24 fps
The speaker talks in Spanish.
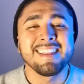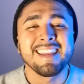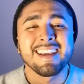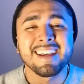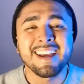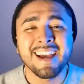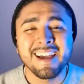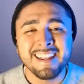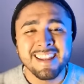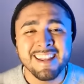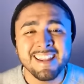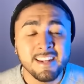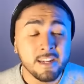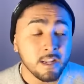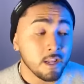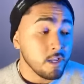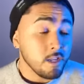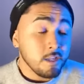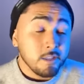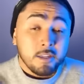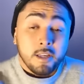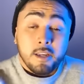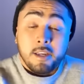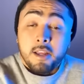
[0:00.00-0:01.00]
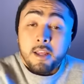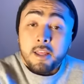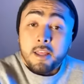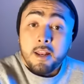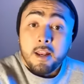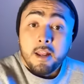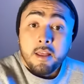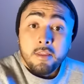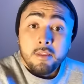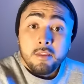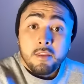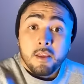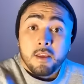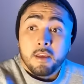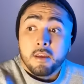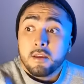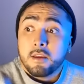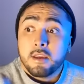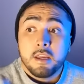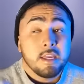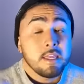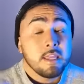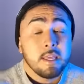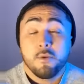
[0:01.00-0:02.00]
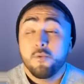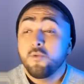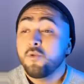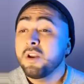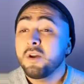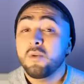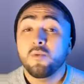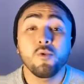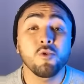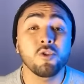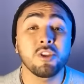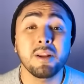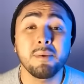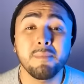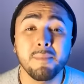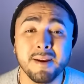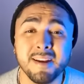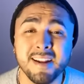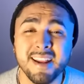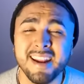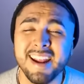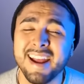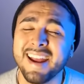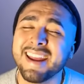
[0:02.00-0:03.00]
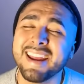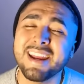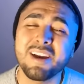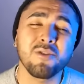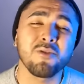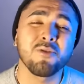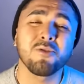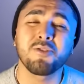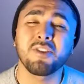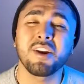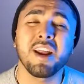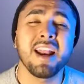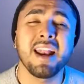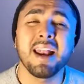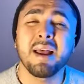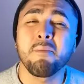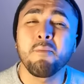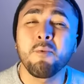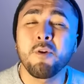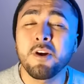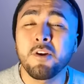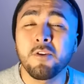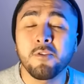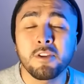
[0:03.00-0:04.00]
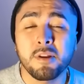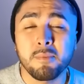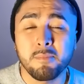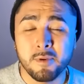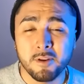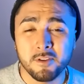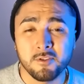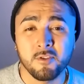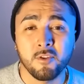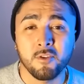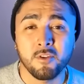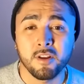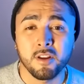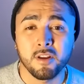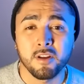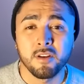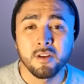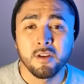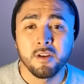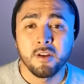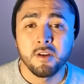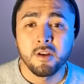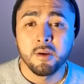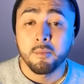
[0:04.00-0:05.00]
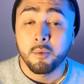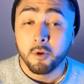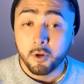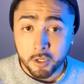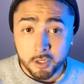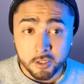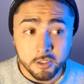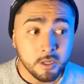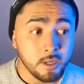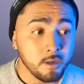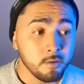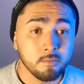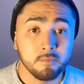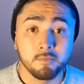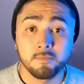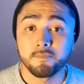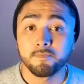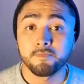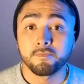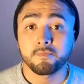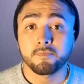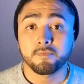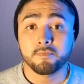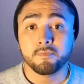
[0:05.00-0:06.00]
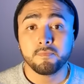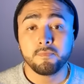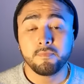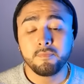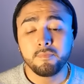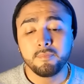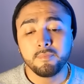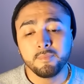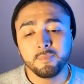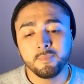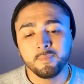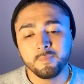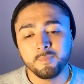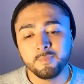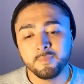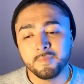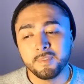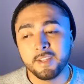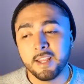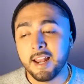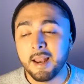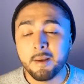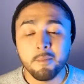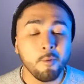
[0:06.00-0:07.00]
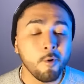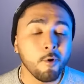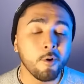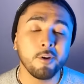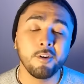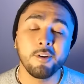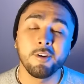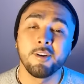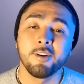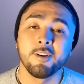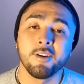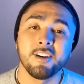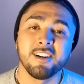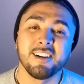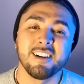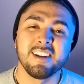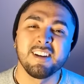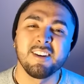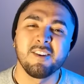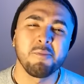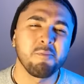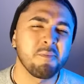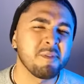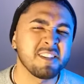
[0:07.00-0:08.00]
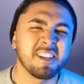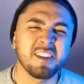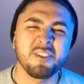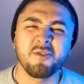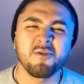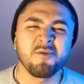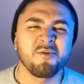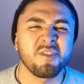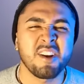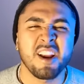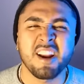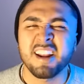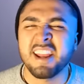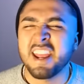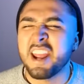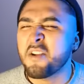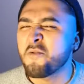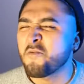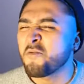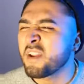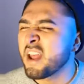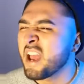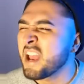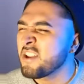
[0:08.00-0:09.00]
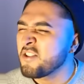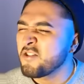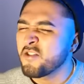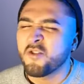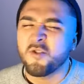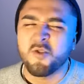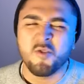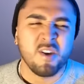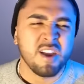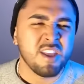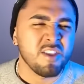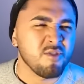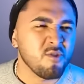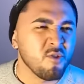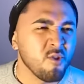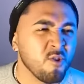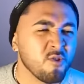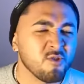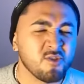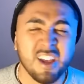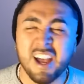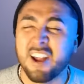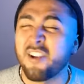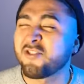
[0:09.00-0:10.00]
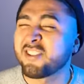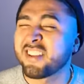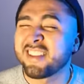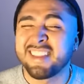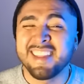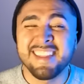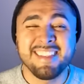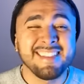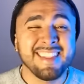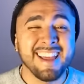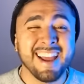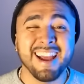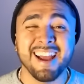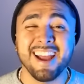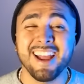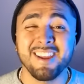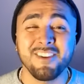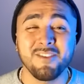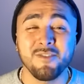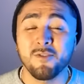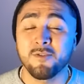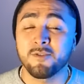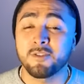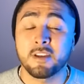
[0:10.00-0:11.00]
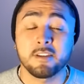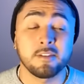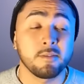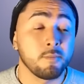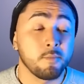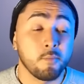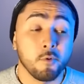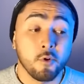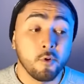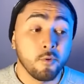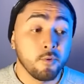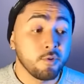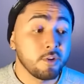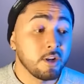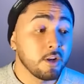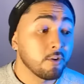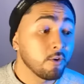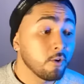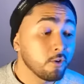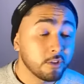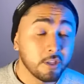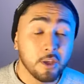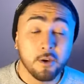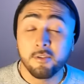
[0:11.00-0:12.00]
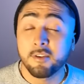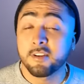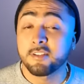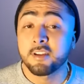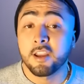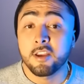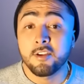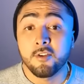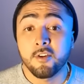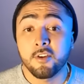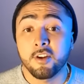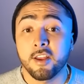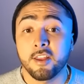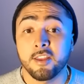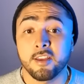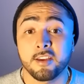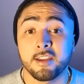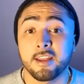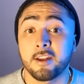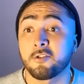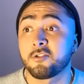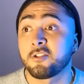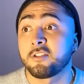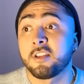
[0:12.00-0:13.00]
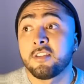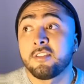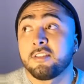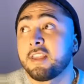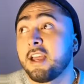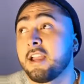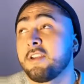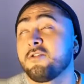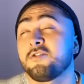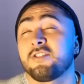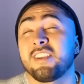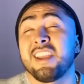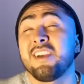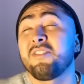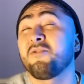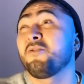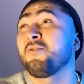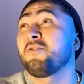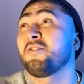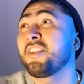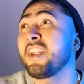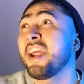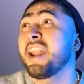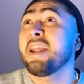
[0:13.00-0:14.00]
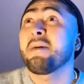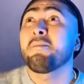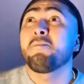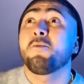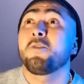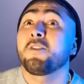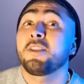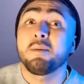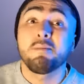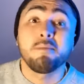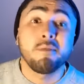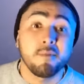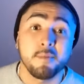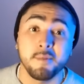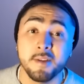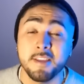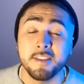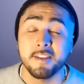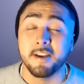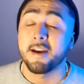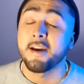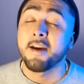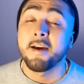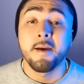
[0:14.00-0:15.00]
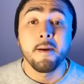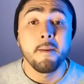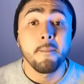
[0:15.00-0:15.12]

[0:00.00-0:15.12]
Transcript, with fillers: dejar ir, seguir adelante y de una u otra manera encontrar el amor en otra persona. Porque sí, el amor lo puedes encontrar en un año, en dos, a los 70 años. Hace poco vi una nota de una señora de que a los 70 años encontré el amor de mi vida.